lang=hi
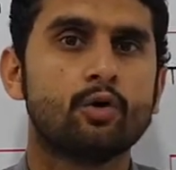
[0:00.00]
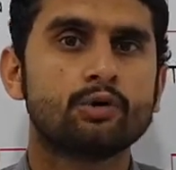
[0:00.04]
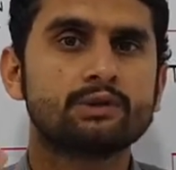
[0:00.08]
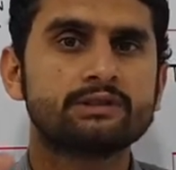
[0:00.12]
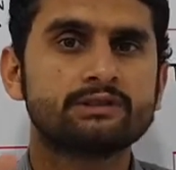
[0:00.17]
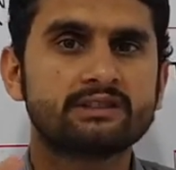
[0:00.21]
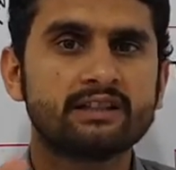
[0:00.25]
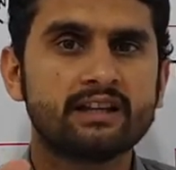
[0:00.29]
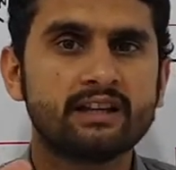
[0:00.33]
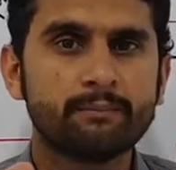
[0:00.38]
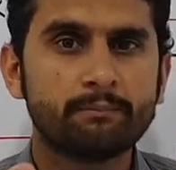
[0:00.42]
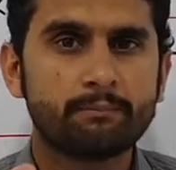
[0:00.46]

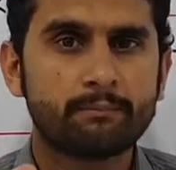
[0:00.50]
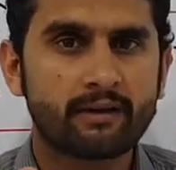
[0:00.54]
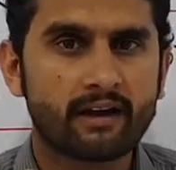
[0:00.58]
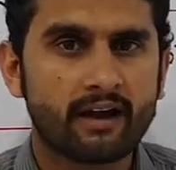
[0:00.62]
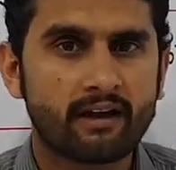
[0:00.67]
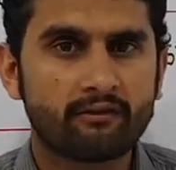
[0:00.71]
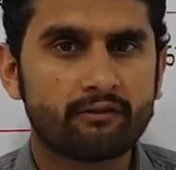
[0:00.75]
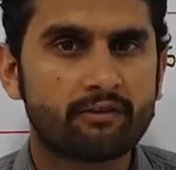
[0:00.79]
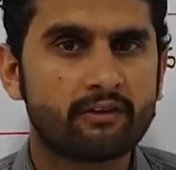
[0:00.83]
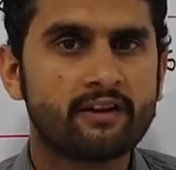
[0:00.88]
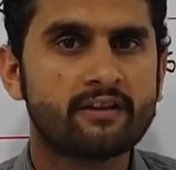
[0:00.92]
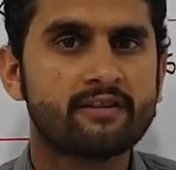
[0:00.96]
उसकी
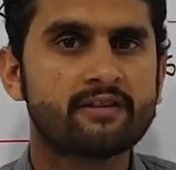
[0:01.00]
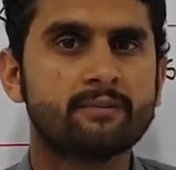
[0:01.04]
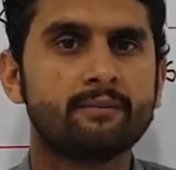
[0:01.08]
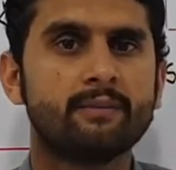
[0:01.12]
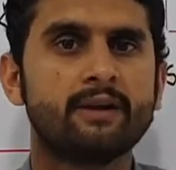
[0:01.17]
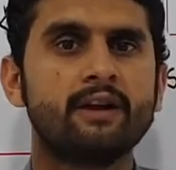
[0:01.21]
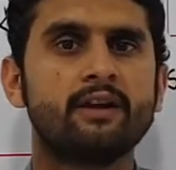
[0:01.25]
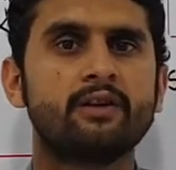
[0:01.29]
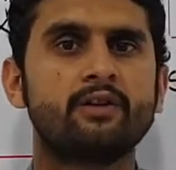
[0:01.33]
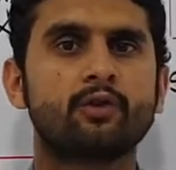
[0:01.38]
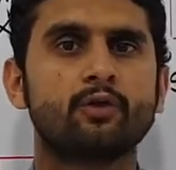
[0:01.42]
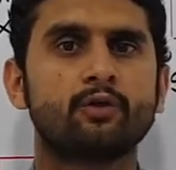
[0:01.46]
प्रेफरेंस
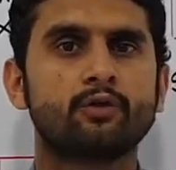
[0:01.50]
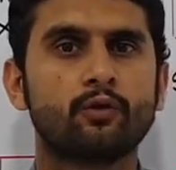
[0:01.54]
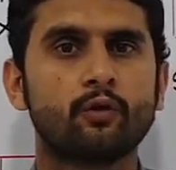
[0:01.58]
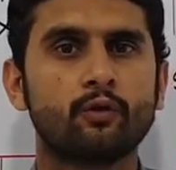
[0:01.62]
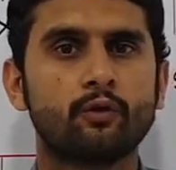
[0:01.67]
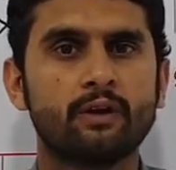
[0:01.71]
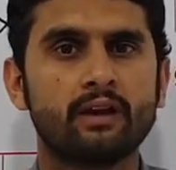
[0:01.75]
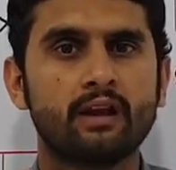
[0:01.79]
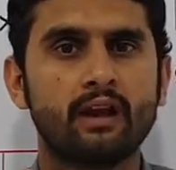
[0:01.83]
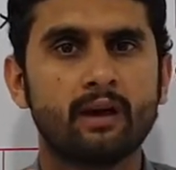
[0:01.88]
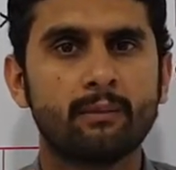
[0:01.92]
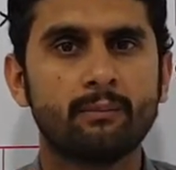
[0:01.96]
में
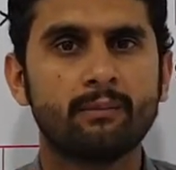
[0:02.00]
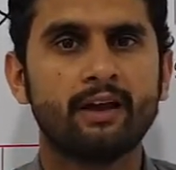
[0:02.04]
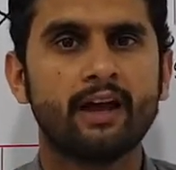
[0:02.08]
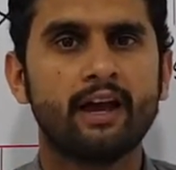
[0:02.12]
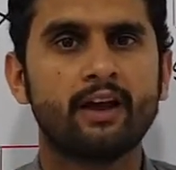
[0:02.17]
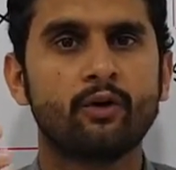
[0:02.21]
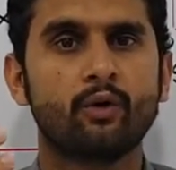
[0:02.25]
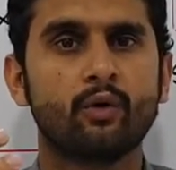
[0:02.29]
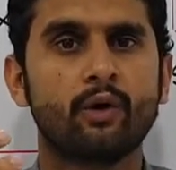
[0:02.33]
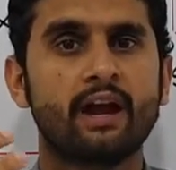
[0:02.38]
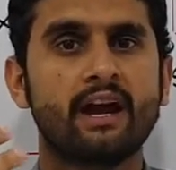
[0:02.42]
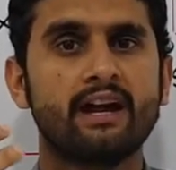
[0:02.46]
ड्रोसोफिला
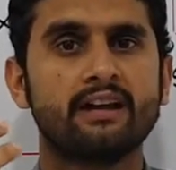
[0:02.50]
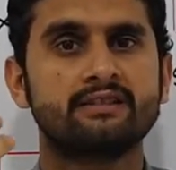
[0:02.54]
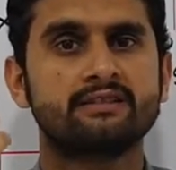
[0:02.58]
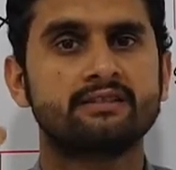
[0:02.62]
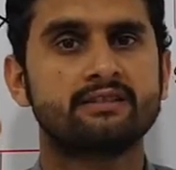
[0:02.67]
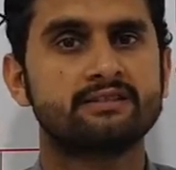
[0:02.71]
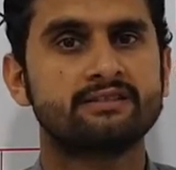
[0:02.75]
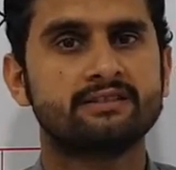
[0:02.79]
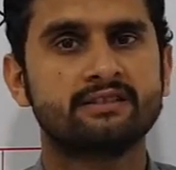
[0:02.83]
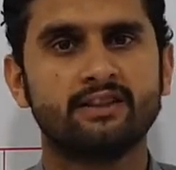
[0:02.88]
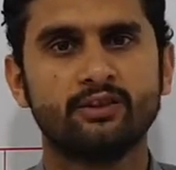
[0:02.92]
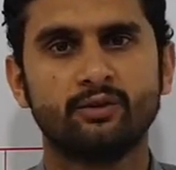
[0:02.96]

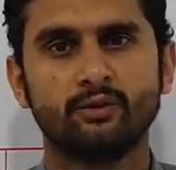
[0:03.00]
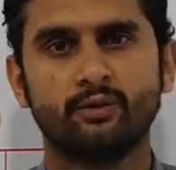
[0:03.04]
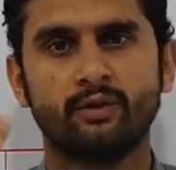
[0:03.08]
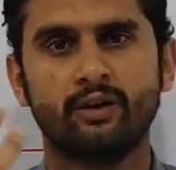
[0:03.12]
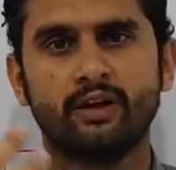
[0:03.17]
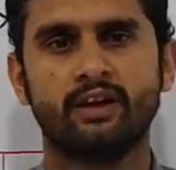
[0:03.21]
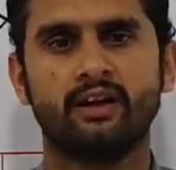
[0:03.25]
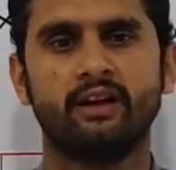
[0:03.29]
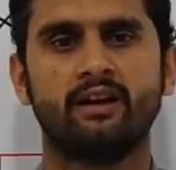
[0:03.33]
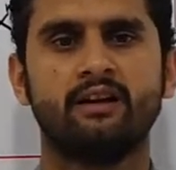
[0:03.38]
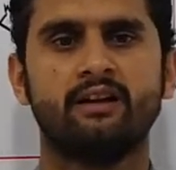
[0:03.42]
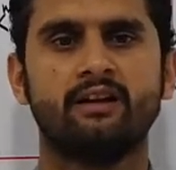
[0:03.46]
मिलानोगैस्ट्रस क्यों
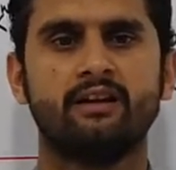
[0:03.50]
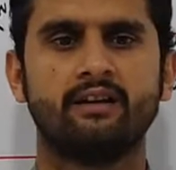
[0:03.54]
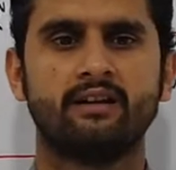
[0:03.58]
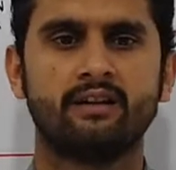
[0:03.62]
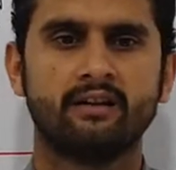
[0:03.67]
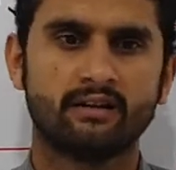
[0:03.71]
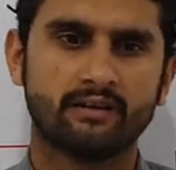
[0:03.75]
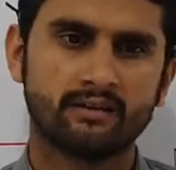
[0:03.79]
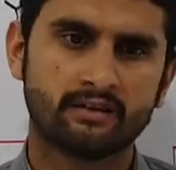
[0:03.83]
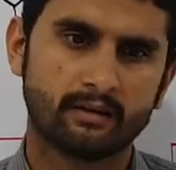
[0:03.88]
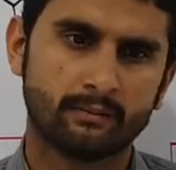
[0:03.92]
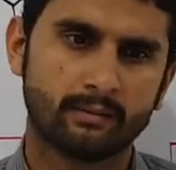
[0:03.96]
है
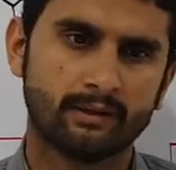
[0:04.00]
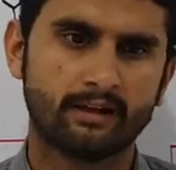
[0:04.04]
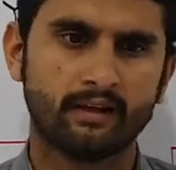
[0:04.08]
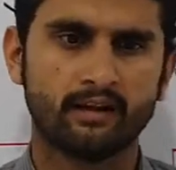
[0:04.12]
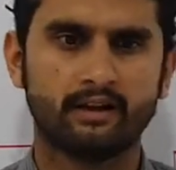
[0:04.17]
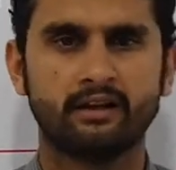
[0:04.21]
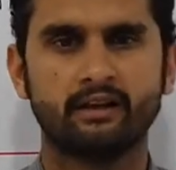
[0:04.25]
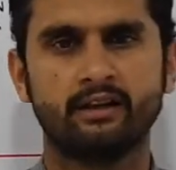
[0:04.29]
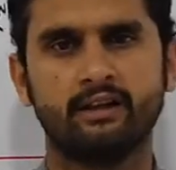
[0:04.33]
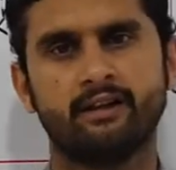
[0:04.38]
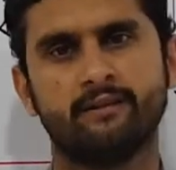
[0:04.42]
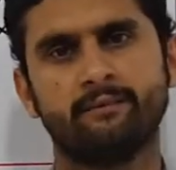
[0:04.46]
समझ आ
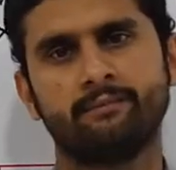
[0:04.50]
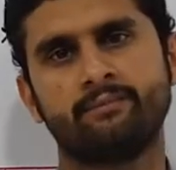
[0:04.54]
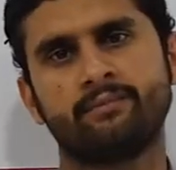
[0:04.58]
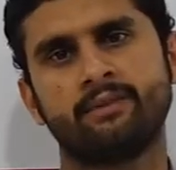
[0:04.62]
रही है